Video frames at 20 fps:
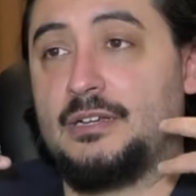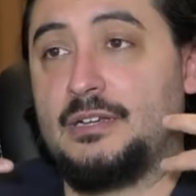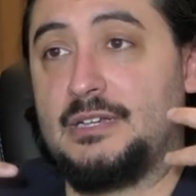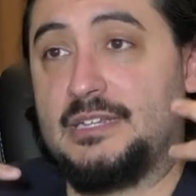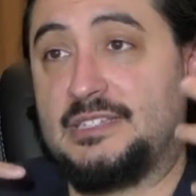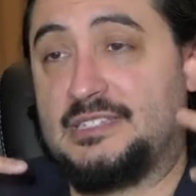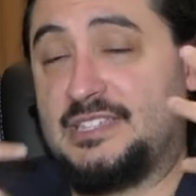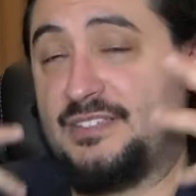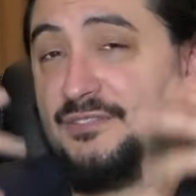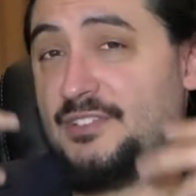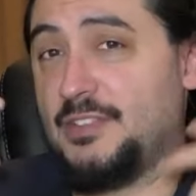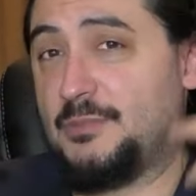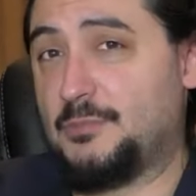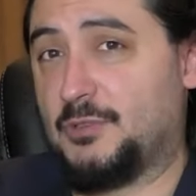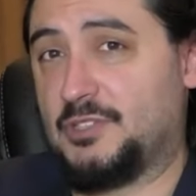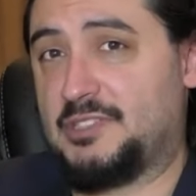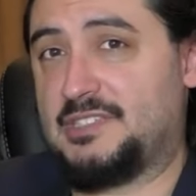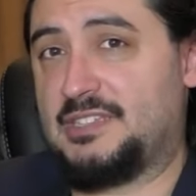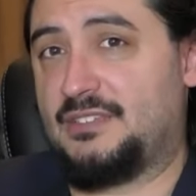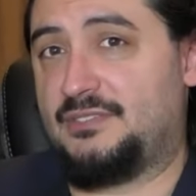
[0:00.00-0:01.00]
les
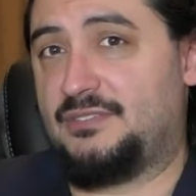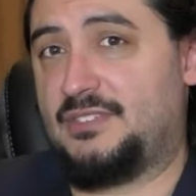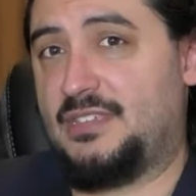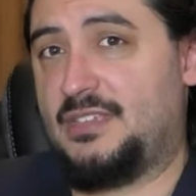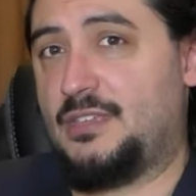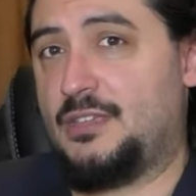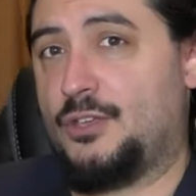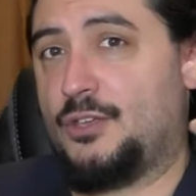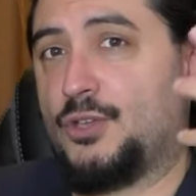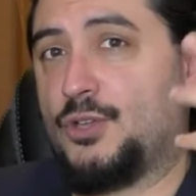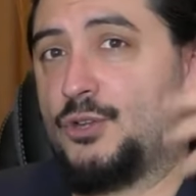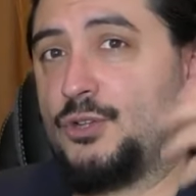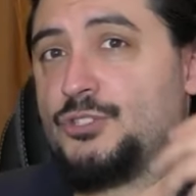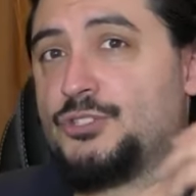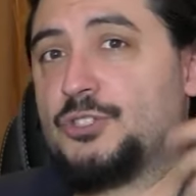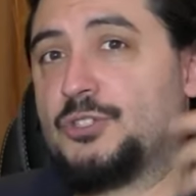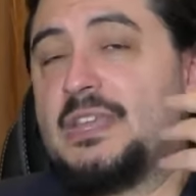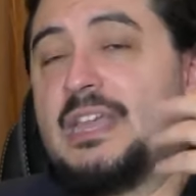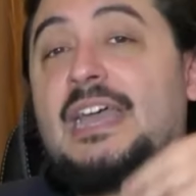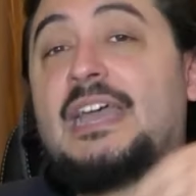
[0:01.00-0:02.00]
événements de sa vie que le
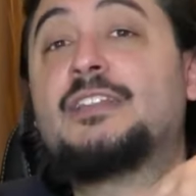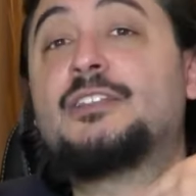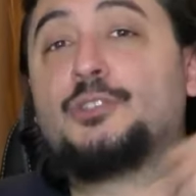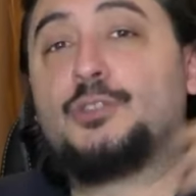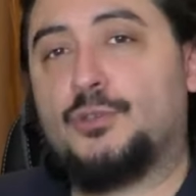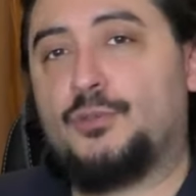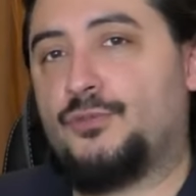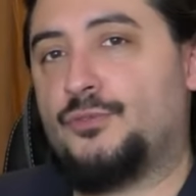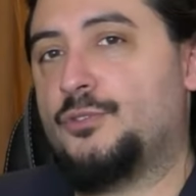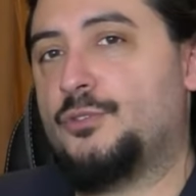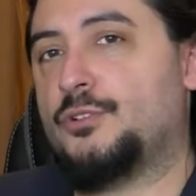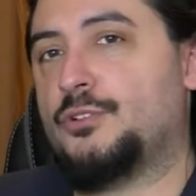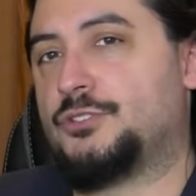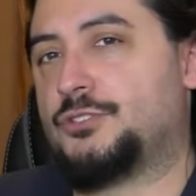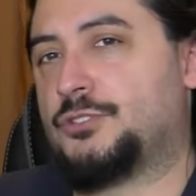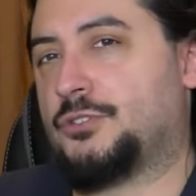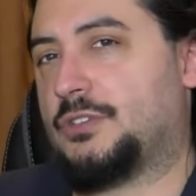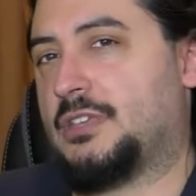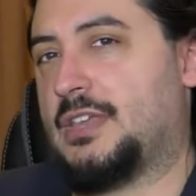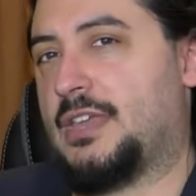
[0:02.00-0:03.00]
Joker est devenu le
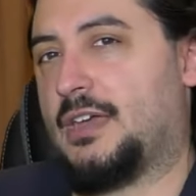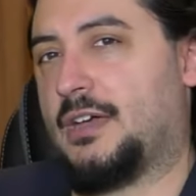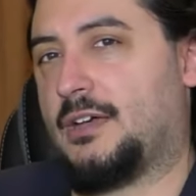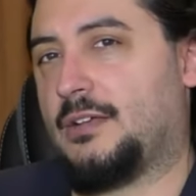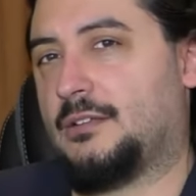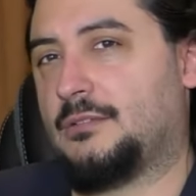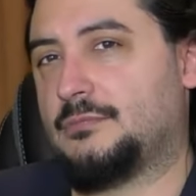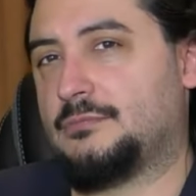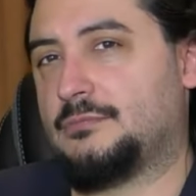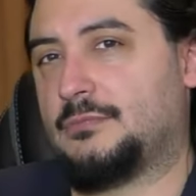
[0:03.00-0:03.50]
Joker.